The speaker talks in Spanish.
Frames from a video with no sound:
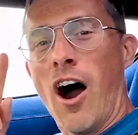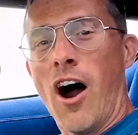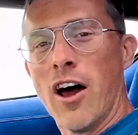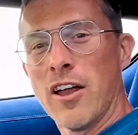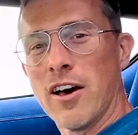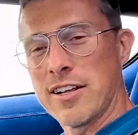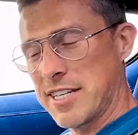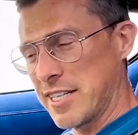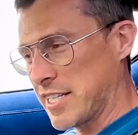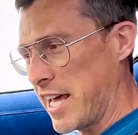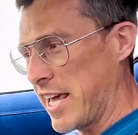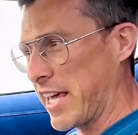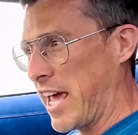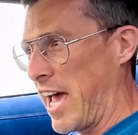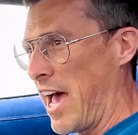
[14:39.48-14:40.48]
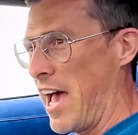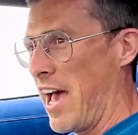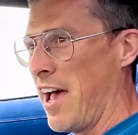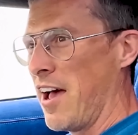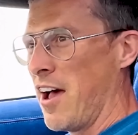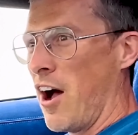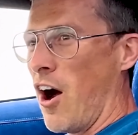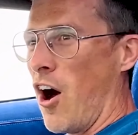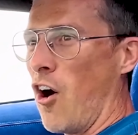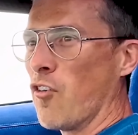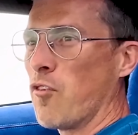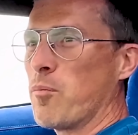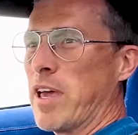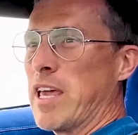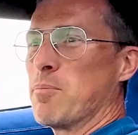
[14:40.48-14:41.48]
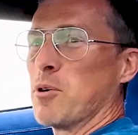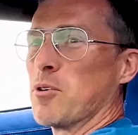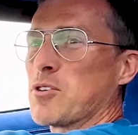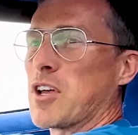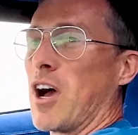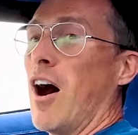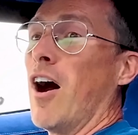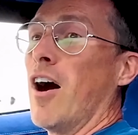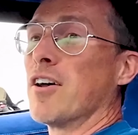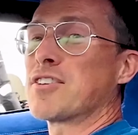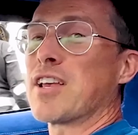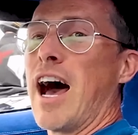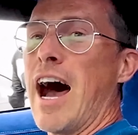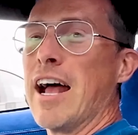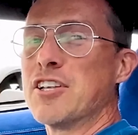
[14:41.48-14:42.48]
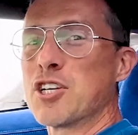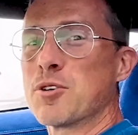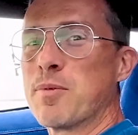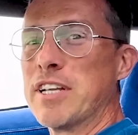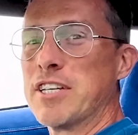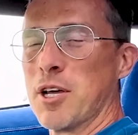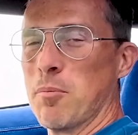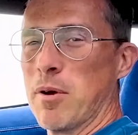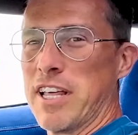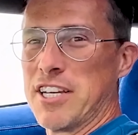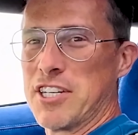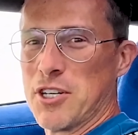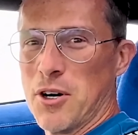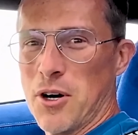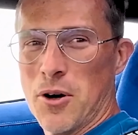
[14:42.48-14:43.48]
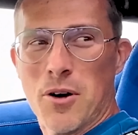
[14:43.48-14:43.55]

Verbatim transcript: A mí me gusta cuidar los autos de las personas y de verdad asegurarme.